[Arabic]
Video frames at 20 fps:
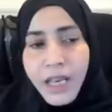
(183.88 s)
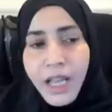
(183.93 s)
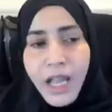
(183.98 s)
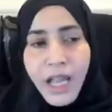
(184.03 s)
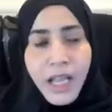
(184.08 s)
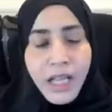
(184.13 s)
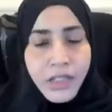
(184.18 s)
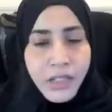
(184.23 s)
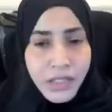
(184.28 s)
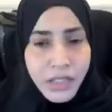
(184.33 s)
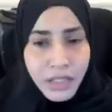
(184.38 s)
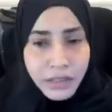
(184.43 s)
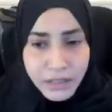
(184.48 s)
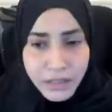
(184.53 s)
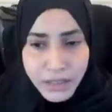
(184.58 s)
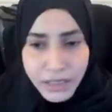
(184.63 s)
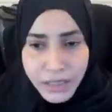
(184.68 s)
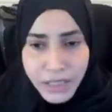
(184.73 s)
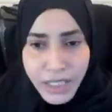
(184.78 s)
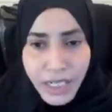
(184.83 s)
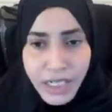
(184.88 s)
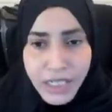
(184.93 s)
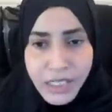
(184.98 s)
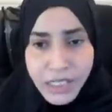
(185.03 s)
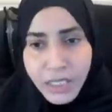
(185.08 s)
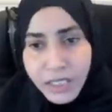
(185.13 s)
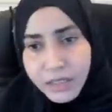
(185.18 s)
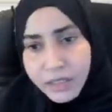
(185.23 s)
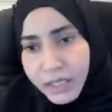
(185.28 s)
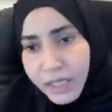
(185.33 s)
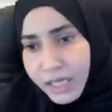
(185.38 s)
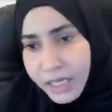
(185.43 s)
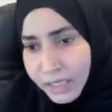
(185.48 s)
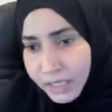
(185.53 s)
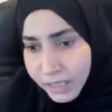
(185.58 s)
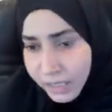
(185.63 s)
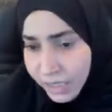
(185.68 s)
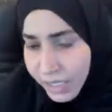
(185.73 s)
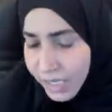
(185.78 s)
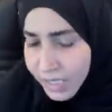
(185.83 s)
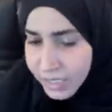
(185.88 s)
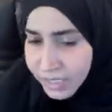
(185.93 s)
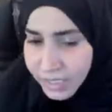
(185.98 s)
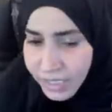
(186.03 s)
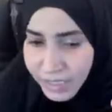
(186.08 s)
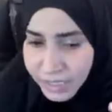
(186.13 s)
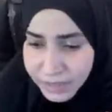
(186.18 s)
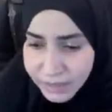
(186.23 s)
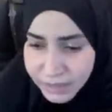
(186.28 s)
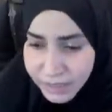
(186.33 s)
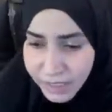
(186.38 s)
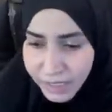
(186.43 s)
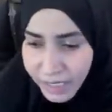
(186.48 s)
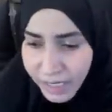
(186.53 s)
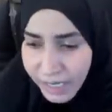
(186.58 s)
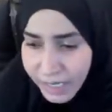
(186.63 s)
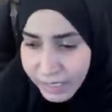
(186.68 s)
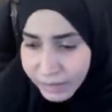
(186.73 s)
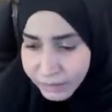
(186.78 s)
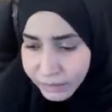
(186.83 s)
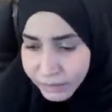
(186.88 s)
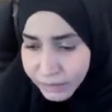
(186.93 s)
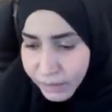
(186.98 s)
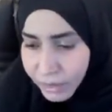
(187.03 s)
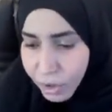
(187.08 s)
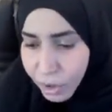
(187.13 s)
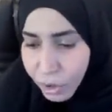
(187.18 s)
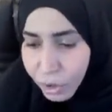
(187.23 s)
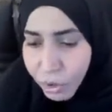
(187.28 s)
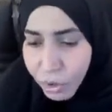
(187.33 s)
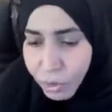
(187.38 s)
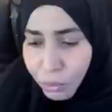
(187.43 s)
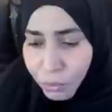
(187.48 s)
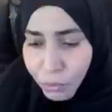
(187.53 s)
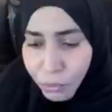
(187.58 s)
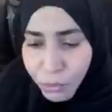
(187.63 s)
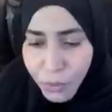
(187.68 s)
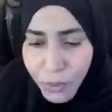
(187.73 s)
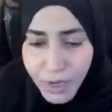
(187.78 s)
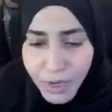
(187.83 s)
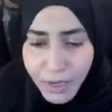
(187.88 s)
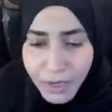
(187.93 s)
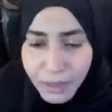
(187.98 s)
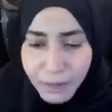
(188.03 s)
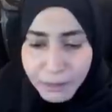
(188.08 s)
لا أستطيع لا أستطيع حقيقة أنا لحد الآن و